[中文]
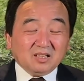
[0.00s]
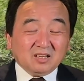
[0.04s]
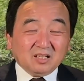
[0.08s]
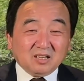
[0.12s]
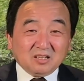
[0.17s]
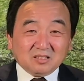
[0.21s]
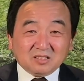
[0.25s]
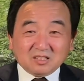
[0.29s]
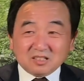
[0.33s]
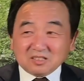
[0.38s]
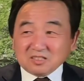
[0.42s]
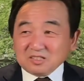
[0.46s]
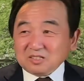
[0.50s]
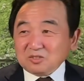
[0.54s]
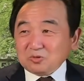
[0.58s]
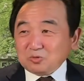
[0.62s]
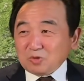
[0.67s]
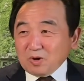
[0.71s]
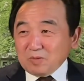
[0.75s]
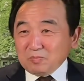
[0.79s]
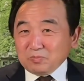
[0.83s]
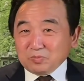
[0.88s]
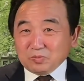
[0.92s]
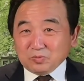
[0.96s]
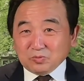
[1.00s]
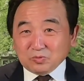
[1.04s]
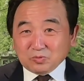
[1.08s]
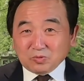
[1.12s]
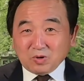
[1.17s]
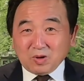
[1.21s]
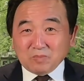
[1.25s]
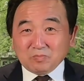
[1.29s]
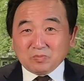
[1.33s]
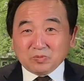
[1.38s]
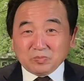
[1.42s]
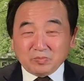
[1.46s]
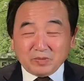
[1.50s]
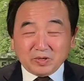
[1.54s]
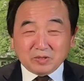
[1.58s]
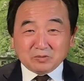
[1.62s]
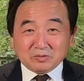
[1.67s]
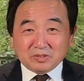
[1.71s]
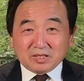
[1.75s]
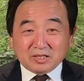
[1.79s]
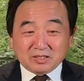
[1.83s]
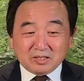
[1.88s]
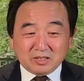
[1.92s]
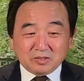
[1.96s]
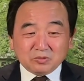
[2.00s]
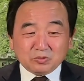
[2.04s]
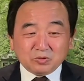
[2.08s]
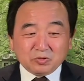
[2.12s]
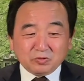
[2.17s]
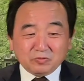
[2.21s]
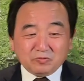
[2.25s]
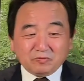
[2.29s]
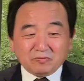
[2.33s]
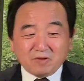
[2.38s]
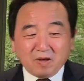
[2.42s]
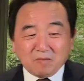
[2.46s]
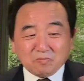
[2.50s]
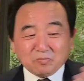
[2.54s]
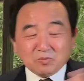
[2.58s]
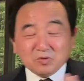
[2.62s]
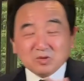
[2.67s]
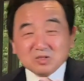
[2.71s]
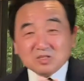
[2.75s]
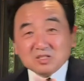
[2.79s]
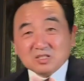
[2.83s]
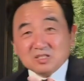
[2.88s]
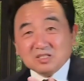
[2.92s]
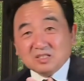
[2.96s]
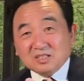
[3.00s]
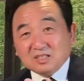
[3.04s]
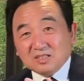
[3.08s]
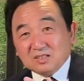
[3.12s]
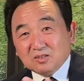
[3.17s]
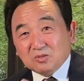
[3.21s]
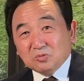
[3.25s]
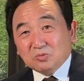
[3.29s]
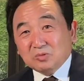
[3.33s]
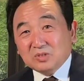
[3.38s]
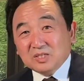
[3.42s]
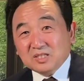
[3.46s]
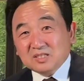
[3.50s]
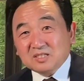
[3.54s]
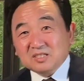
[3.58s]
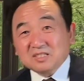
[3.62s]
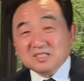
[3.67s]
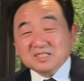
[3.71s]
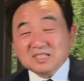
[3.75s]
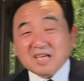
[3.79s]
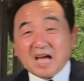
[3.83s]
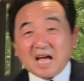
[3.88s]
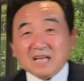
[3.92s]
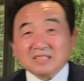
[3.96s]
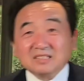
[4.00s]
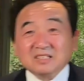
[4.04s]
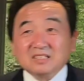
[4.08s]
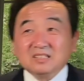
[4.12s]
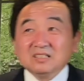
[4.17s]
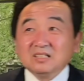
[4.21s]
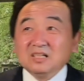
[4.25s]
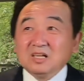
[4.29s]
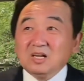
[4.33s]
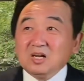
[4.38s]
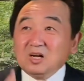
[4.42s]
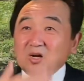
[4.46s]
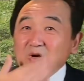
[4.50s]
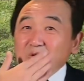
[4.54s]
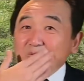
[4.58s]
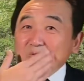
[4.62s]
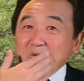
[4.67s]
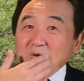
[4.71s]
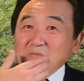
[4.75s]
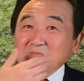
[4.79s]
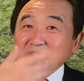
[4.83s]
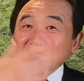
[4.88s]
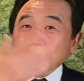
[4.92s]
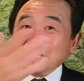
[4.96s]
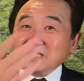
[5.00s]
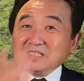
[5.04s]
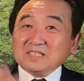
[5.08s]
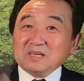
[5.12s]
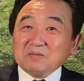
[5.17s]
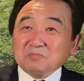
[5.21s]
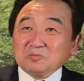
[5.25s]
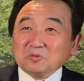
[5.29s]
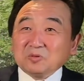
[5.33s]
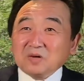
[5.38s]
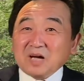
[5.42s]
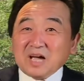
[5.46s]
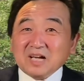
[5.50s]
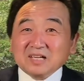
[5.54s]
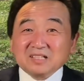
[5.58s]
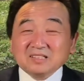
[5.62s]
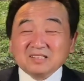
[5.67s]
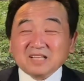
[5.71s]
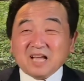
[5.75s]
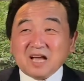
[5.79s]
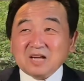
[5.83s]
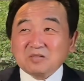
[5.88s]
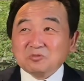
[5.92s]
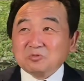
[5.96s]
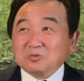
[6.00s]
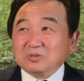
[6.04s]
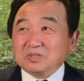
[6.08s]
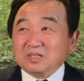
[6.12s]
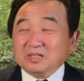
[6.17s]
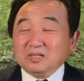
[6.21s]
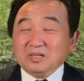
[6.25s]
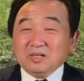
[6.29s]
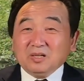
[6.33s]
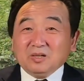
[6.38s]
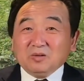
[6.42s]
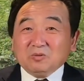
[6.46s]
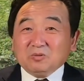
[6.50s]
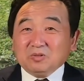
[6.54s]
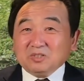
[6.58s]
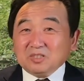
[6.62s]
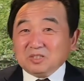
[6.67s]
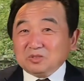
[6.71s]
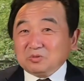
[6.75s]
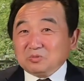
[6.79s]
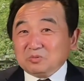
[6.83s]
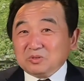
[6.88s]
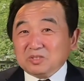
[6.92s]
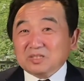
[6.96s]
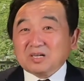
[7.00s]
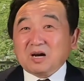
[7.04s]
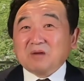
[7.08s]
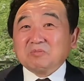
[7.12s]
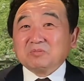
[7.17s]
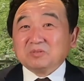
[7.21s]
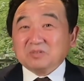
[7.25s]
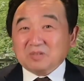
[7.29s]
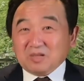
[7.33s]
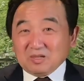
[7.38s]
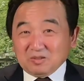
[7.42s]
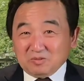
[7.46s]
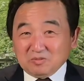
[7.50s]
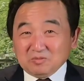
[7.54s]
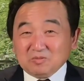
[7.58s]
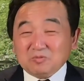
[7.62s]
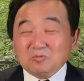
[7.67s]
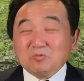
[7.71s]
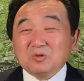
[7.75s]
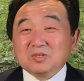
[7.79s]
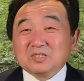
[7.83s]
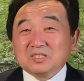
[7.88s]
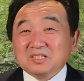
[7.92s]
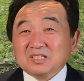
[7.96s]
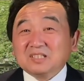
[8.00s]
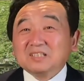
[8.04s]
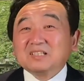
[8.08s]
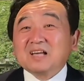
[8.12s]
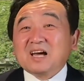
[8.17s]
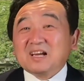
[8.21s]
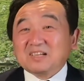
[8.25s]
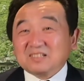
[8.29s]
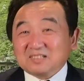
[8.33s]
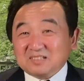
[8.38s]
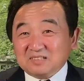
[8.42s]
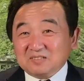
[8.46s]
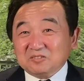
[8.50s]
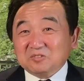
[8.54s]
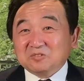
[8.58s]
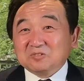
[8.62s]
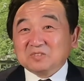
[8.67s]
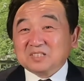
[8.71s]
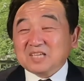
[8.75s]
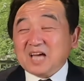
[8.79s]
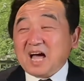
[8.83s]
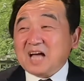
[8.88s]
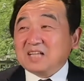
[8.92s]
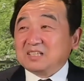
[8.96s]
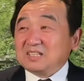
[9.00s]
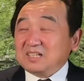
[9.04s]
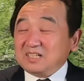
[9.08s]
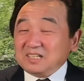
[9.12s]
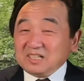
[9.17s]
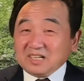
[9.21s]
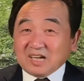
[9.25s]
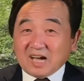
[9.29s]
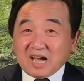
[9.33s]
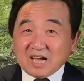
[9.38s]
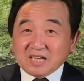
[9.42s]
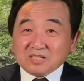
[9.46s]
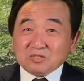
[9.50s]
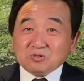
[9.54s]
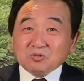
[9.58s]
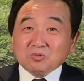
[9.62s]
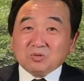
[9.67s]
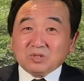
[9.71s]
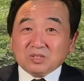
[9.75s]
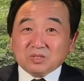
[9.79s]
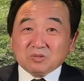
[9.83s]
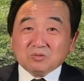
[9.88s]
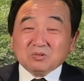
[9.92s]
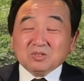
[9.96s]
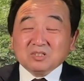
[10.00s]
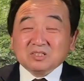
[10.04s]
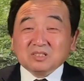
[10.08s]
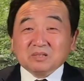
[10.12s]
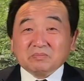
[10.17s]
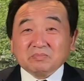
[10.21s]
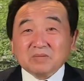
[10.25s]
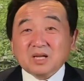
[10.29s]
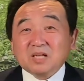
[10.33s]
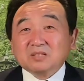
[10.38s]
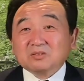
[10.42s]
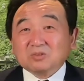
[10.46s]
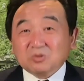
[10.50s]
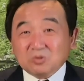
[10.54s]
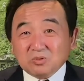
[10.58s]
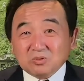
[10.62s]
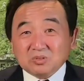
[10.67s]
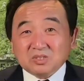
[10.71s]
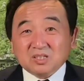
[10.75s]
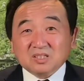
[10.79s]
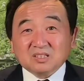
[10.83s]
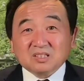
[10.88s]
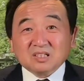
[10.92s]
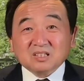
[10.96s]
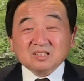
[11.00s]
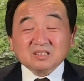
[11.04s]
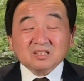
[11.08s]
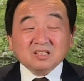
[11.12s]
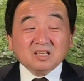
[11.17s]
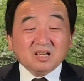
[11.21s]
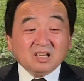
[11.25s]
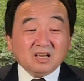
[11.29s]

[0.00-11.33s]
呃，这是川普，川普没有能力去反驳自己的录音是假的。我们在节目中还跟大家说呢，我说这东西搞不很，我期待是一种假的 AI 做的或者怎么样都有可能。